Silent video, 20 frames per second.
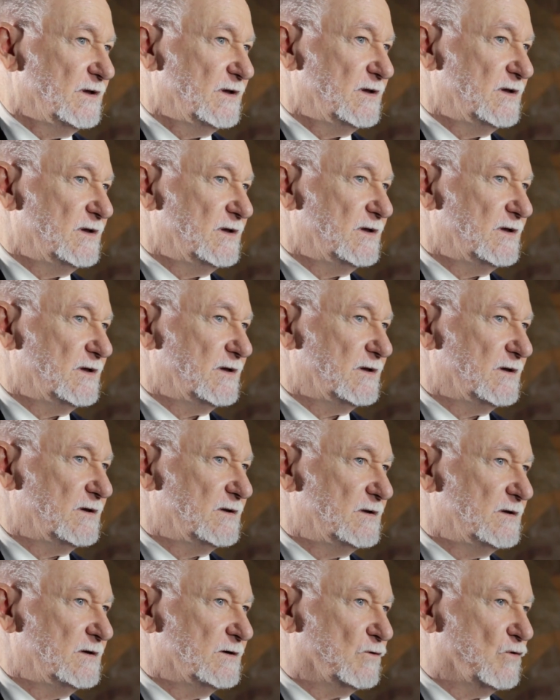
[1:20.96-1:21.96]
et
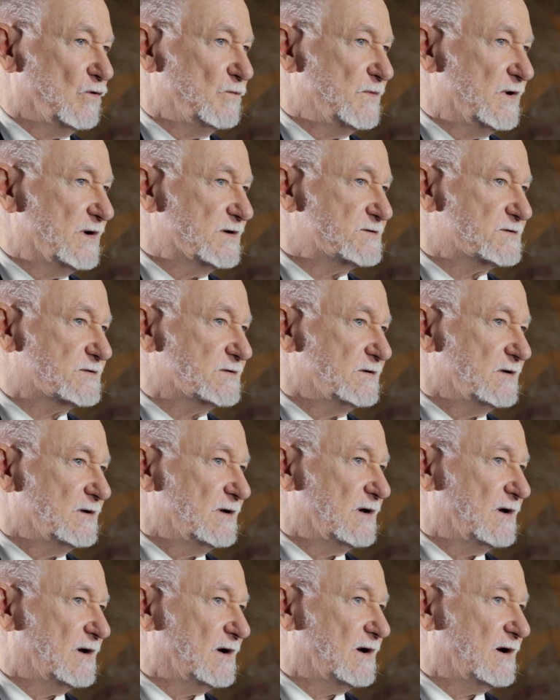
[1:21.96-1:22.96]
il commence
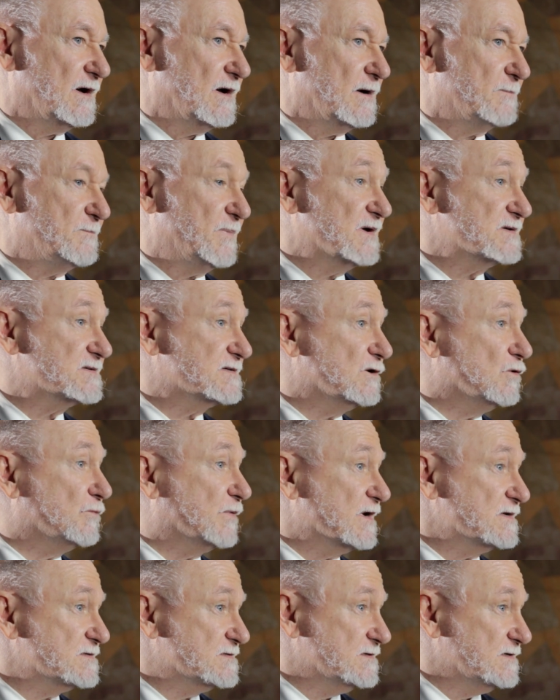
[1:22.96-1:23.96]
à penser au
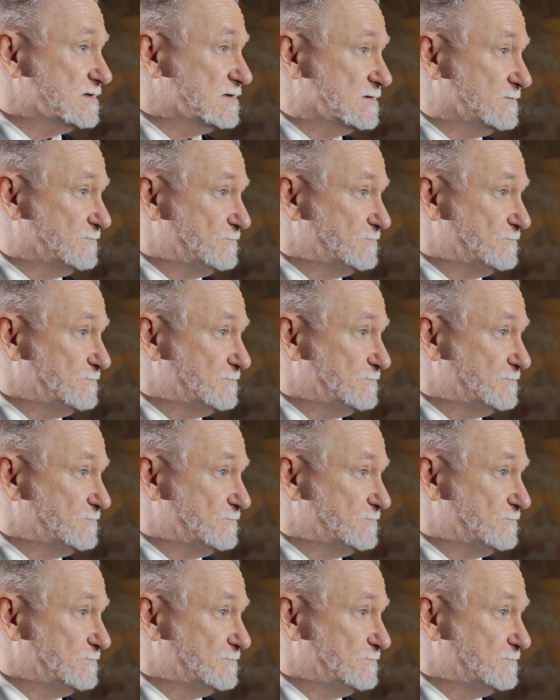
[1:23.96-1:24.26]
Brésil.